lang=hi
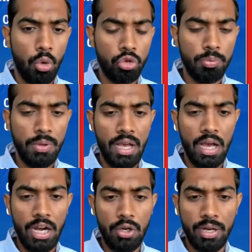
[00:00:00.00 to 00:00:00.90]
उसमें
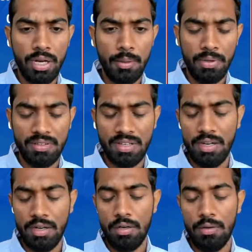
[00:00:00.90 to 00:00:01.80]
आठ विकेट
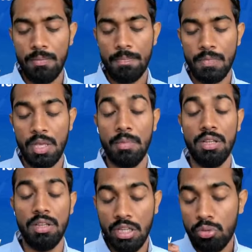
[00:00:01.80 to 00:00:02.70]
पेसर आई
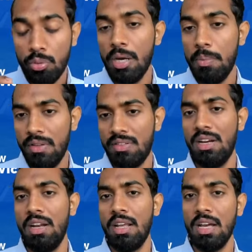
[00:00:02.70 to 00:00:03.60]
मीन दस विकेट पेसर
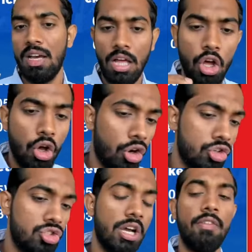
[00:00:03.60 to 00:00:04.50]
ने निकाला और
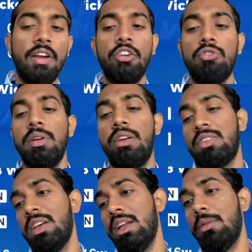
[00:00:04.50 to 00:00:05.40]
चार विकेट स्पिनर्स
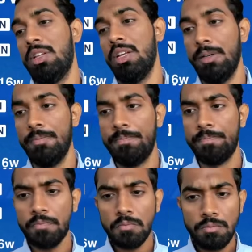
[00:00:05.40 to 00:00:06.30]
के नाम थे
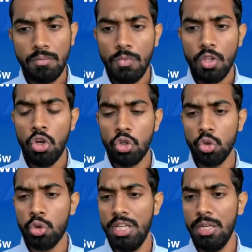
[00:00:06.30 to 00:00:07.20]
और जो
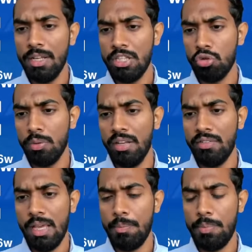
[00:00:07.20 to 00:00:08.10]
तीन मैचेस हुए ना
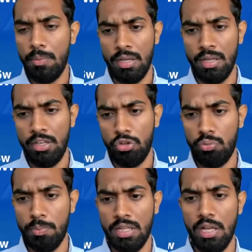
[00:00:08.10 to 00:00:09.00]
इस आईपीएल में
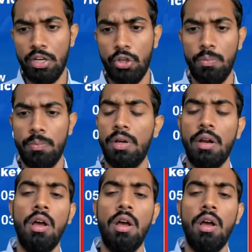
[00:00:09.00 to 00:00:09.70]
इस मैदान के ऊपर